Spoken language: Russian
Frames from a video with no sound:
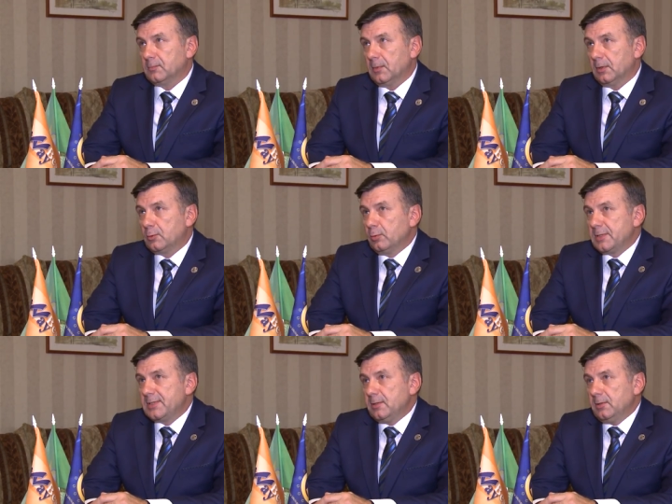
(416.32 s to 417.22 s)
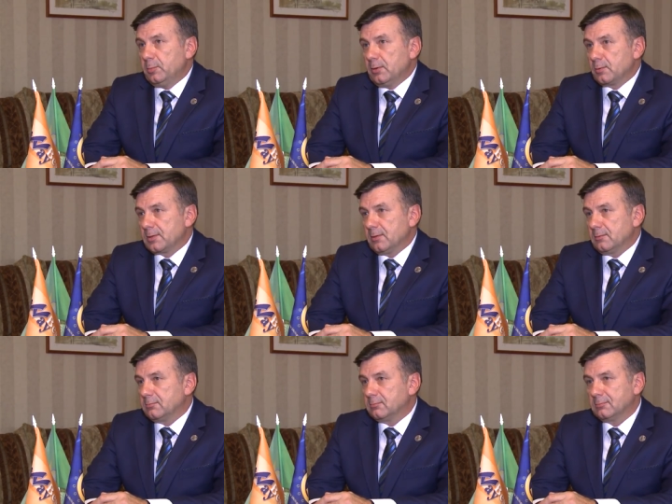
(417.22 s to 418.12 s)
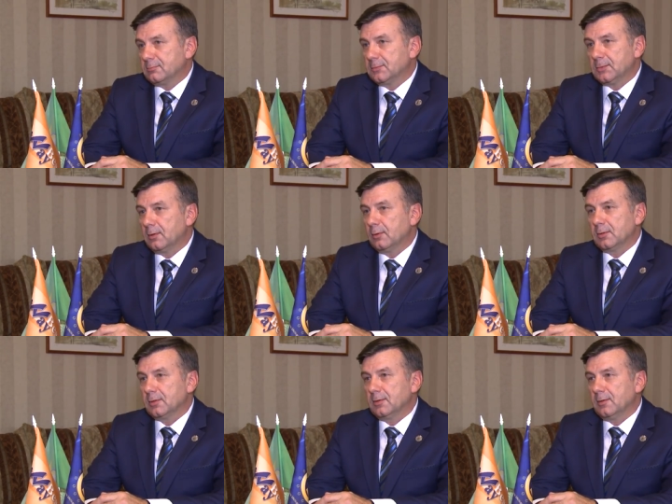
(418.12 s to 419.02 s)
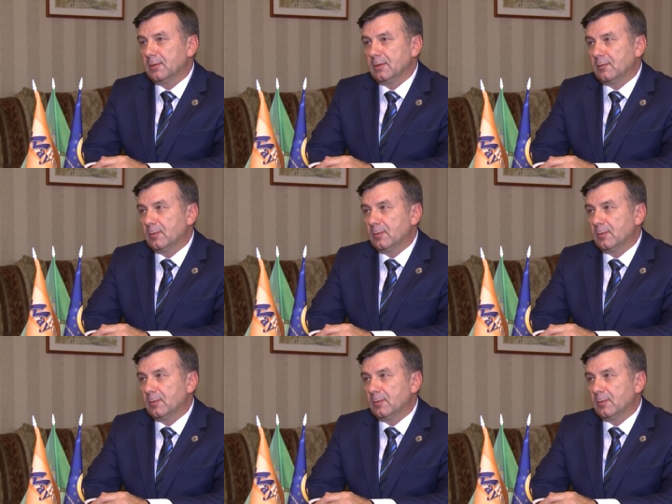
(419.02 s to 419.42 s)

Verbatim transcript: Откуда силы берутся? Ну, это, наверное,